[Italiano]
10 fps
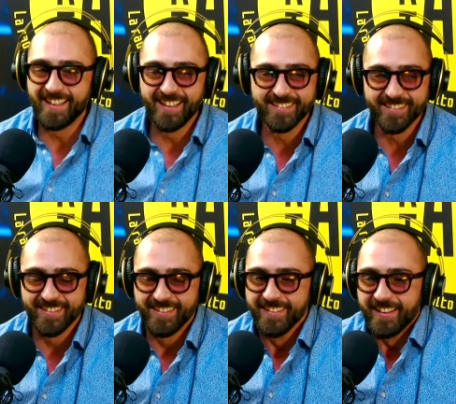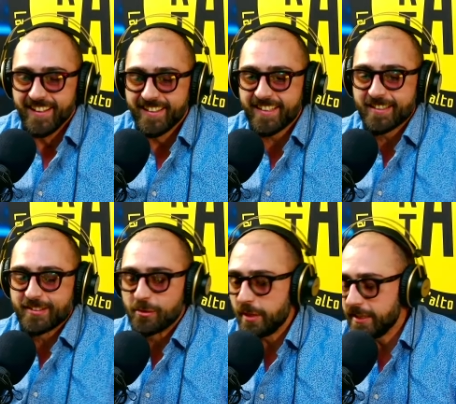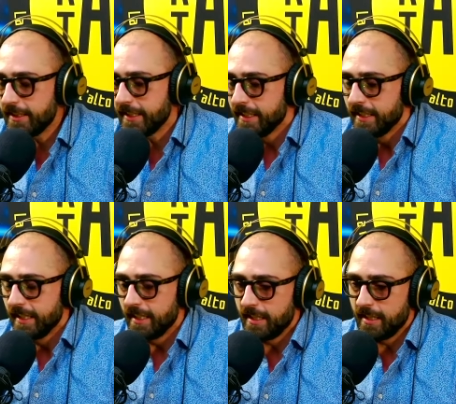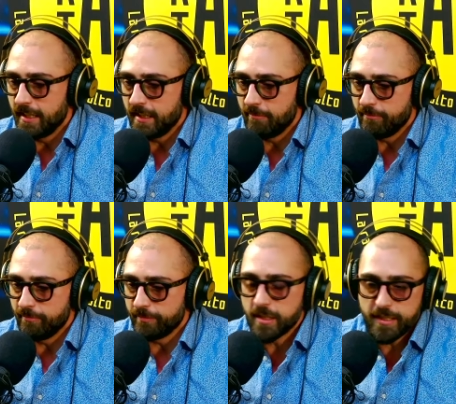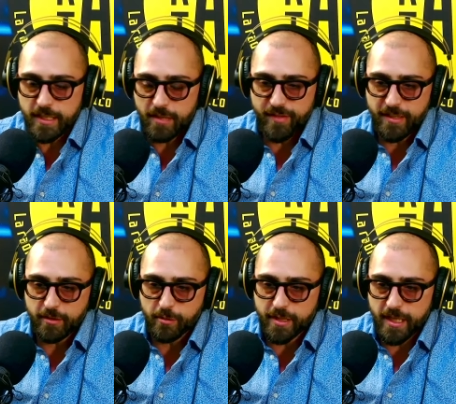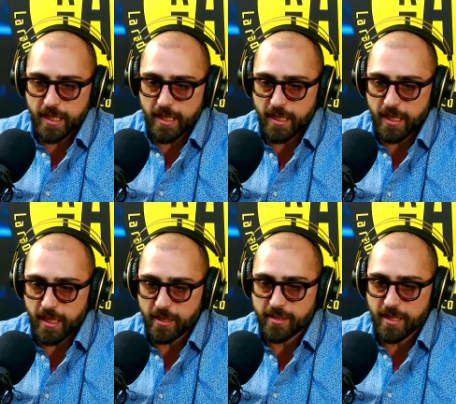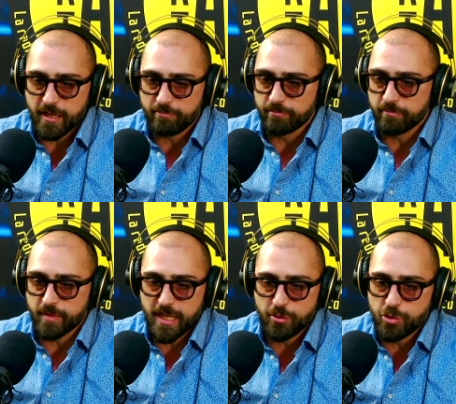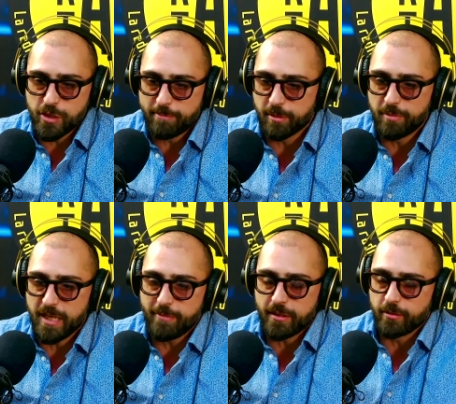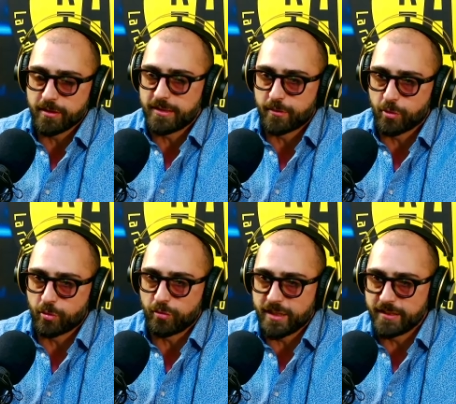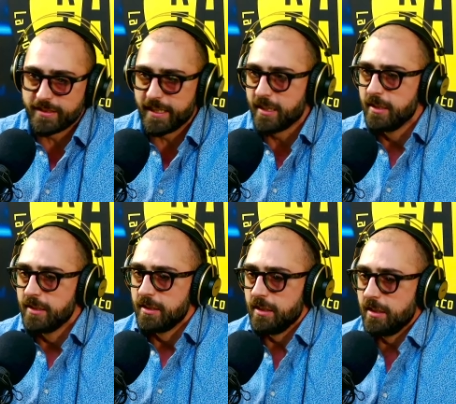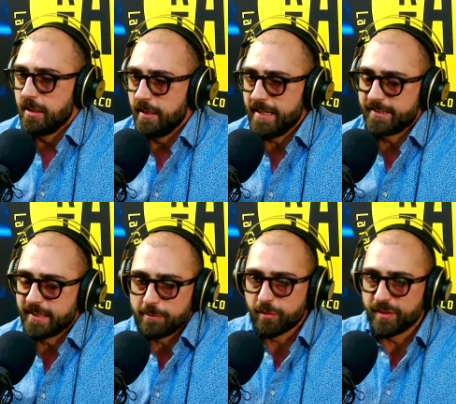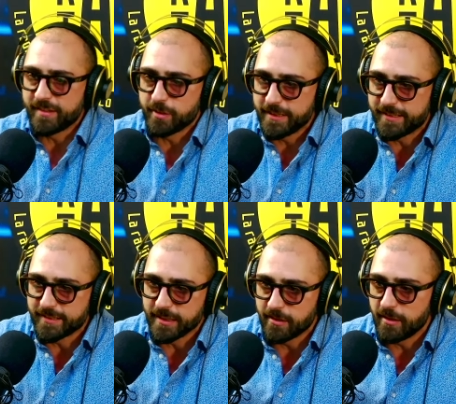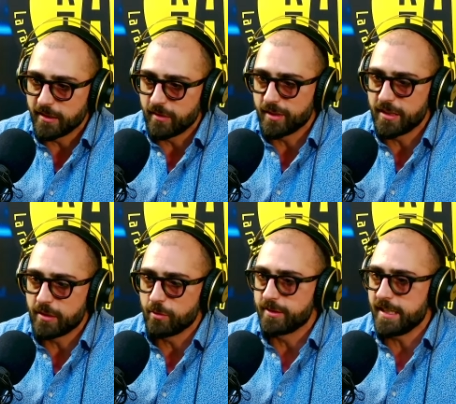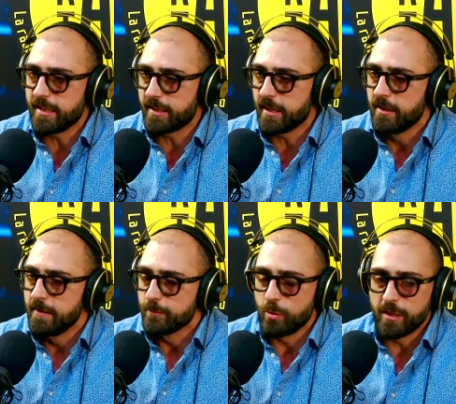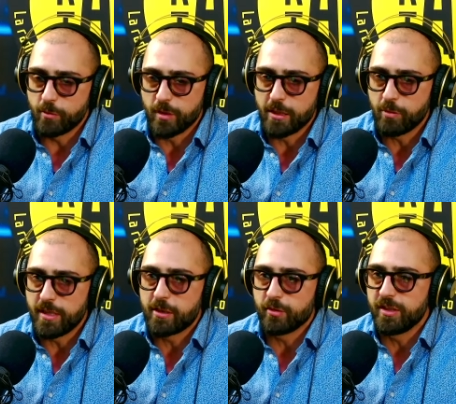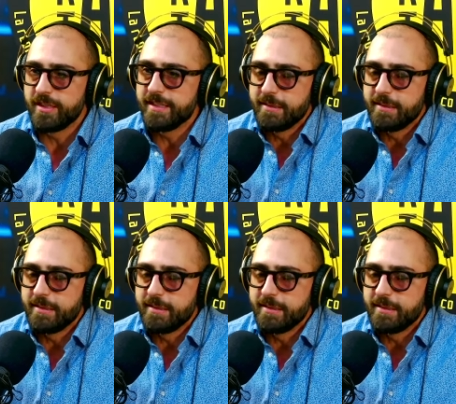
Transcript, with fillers: Esatto, ah. esatto, quindi ehm, lì vedono che, che, che, non c'è problema, ecco il discorso vedi, de, eh, essere professionisti, no? alla mm-hmm. fine dei conti anche quelle, quelle, quelle, cose lì